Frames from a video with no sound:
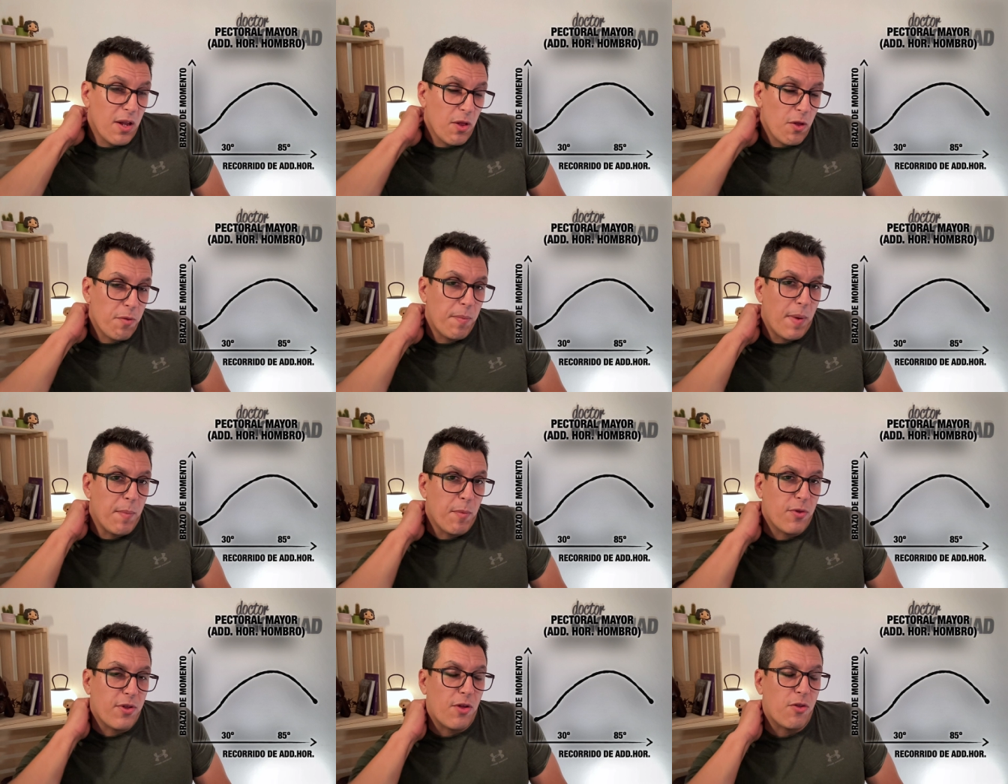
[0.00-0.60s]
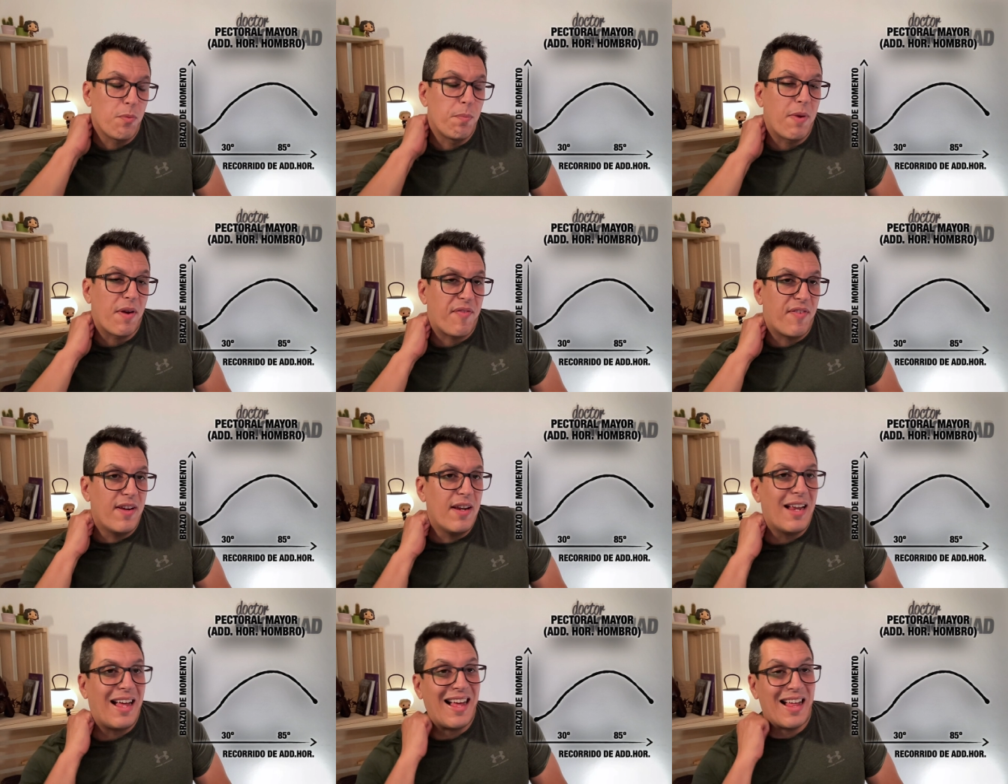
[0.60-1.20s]
grados vemos que es un
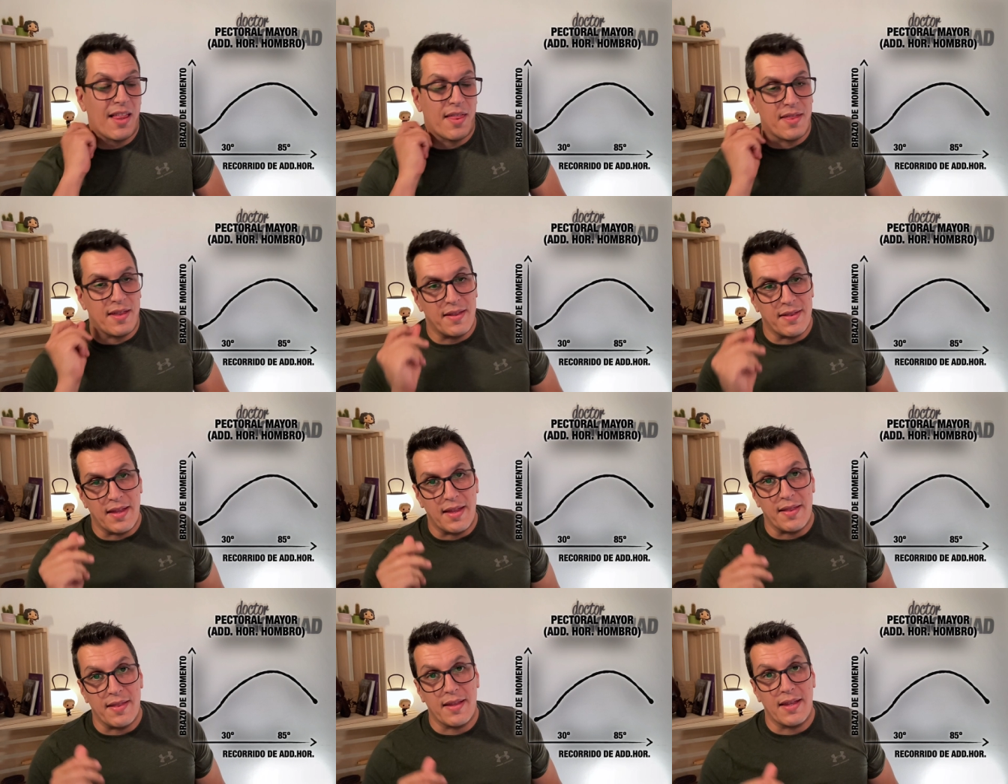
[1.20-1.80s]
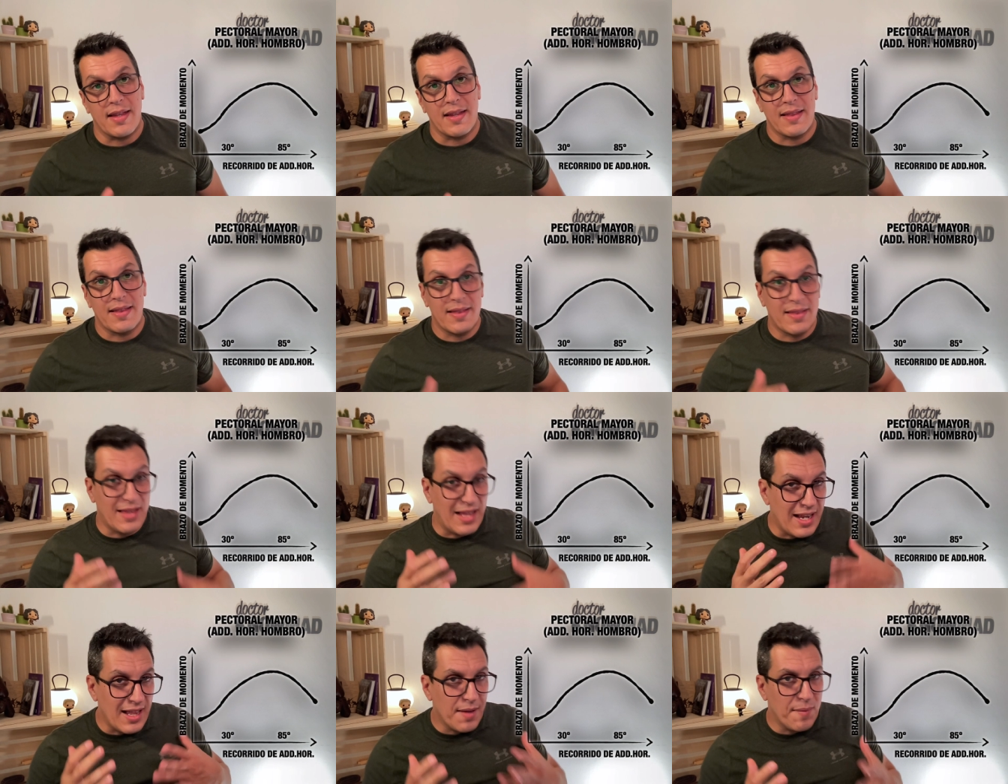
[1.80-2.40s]
perfil ascendente.
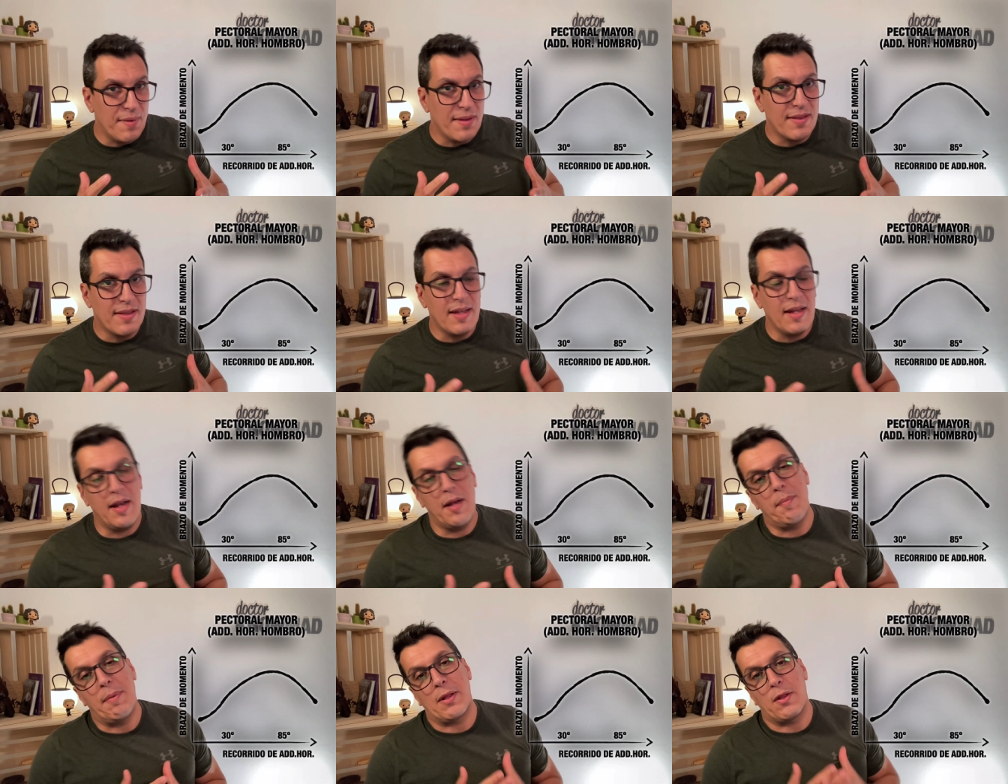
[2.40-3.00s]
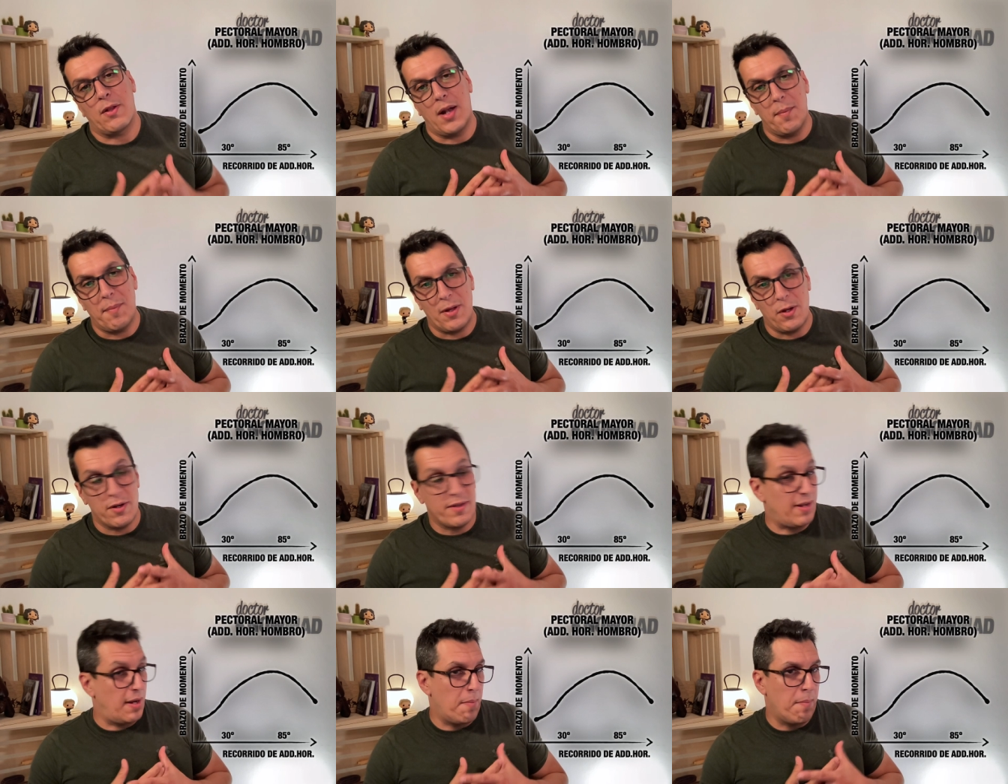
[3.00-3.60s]
Técnicamente el pectoral
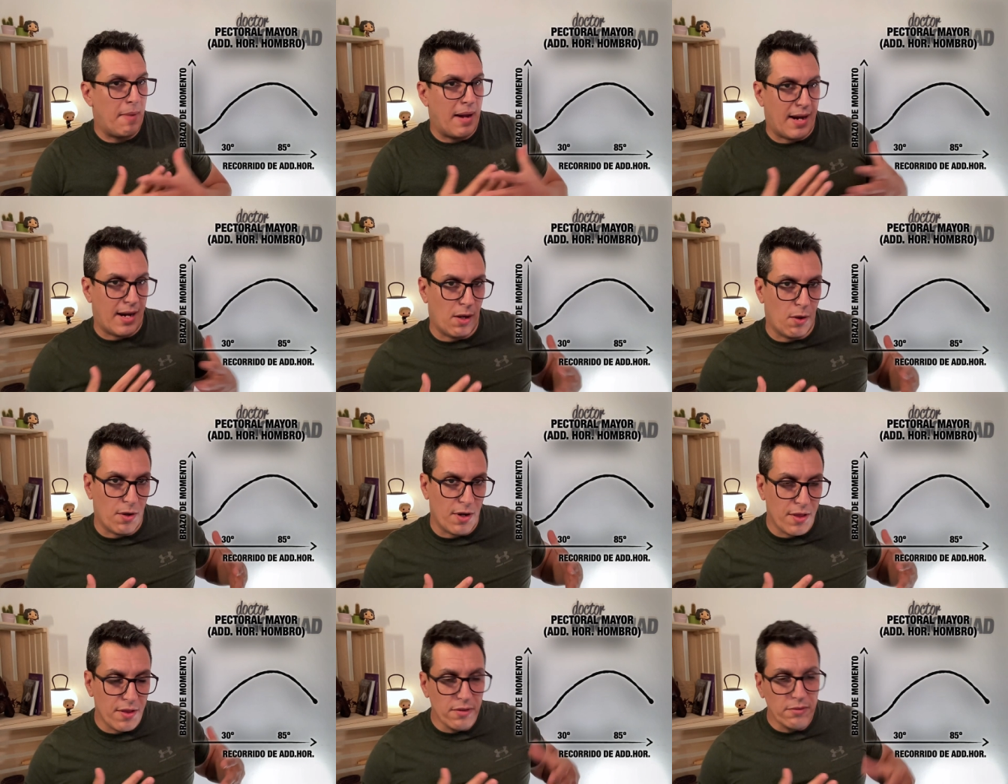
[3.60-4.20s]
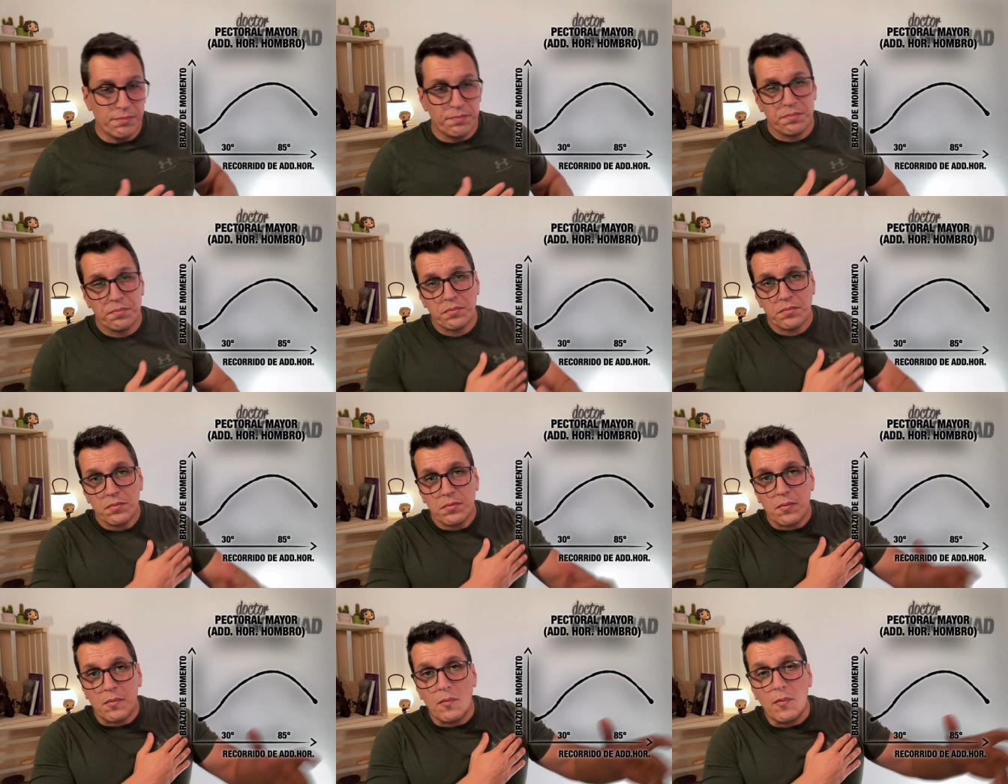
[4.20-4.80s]
mayor tiene más recorrido.
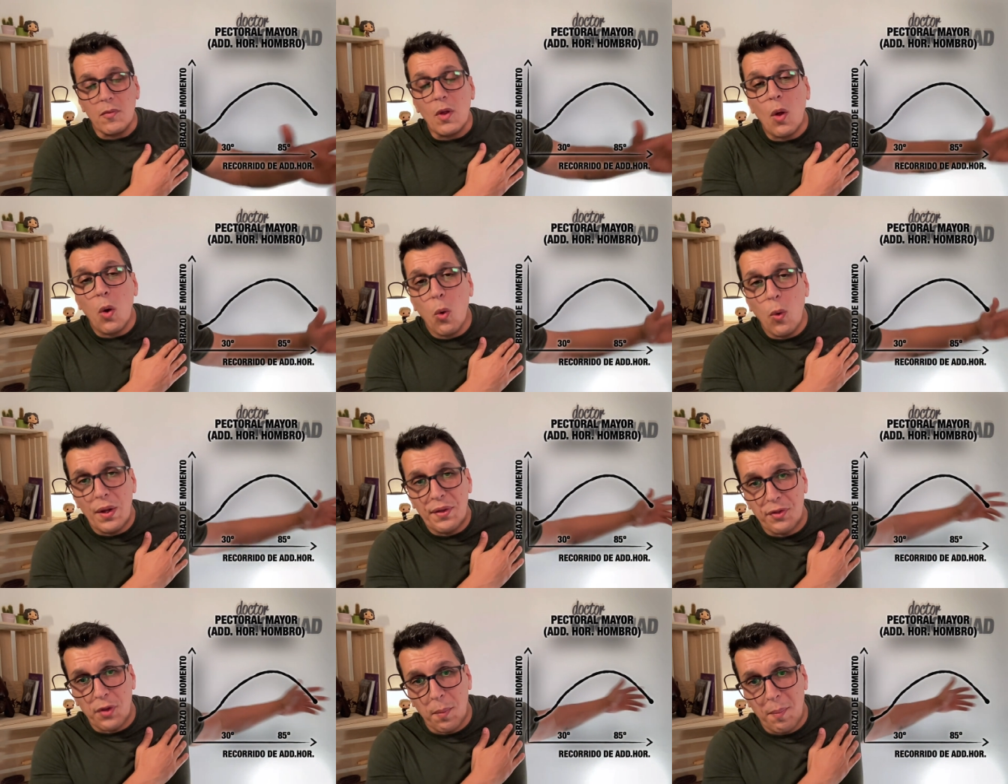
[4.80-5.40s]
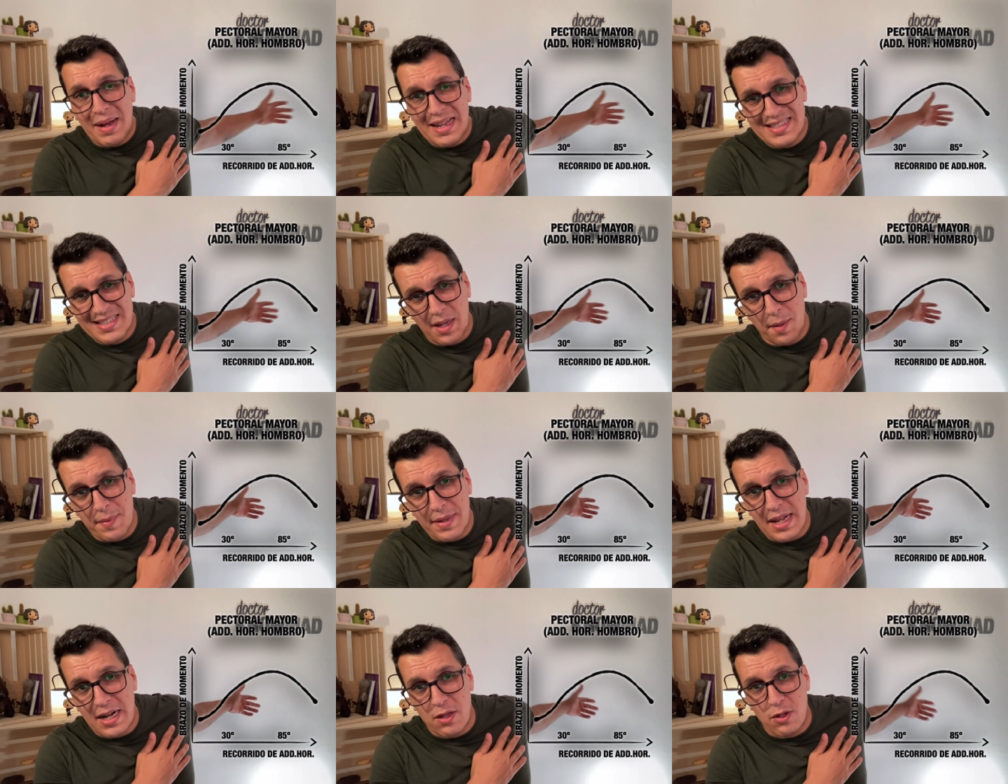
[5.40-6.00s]
Cuanto más
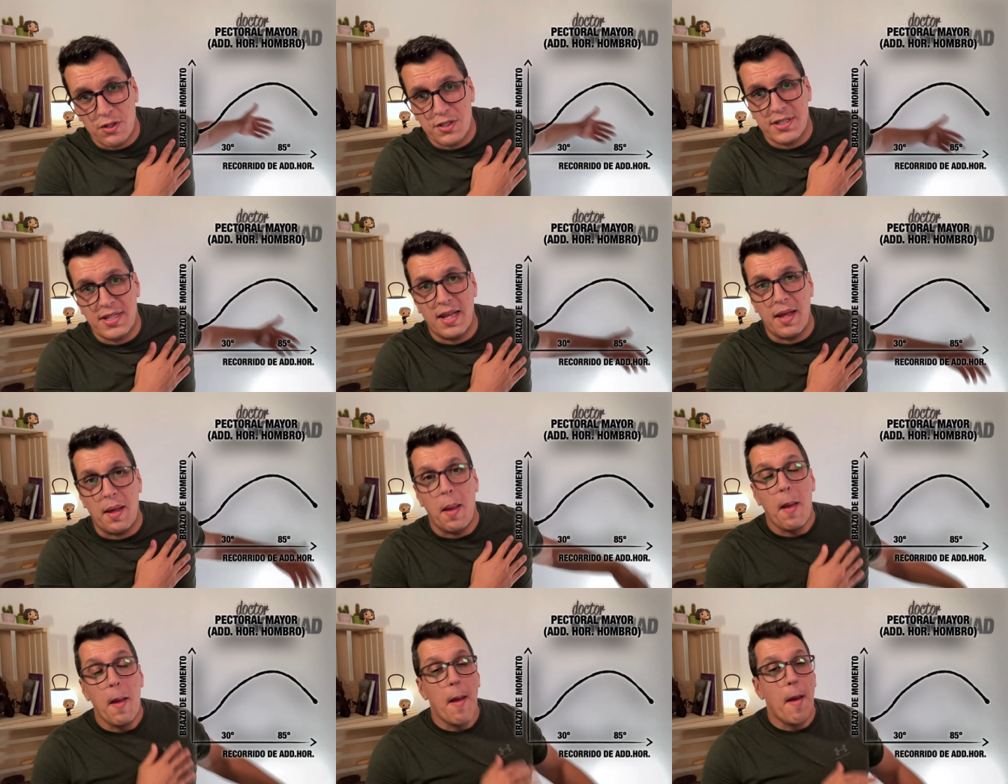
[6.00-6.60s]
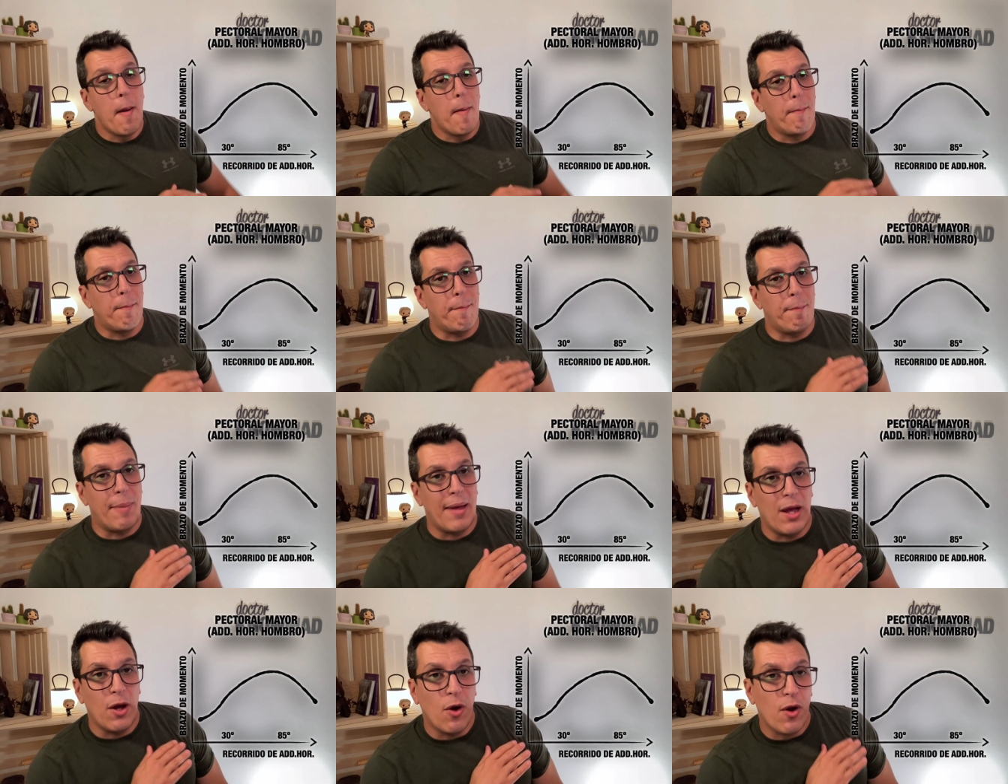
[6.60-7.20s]
abierto esté,
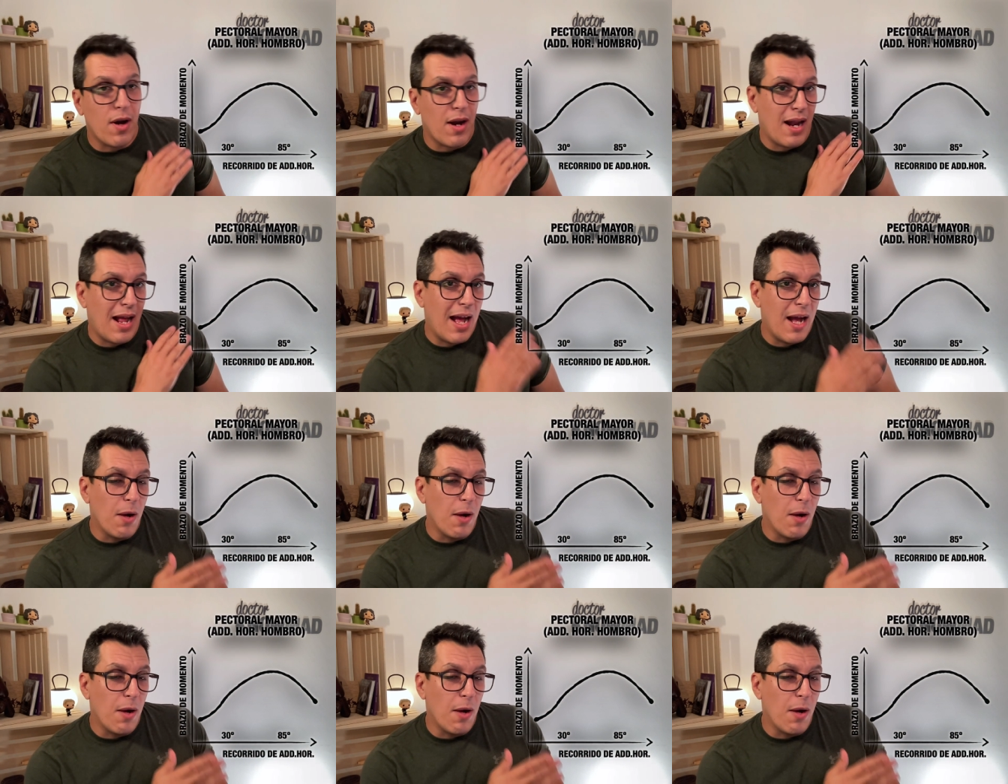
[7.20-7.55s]
peor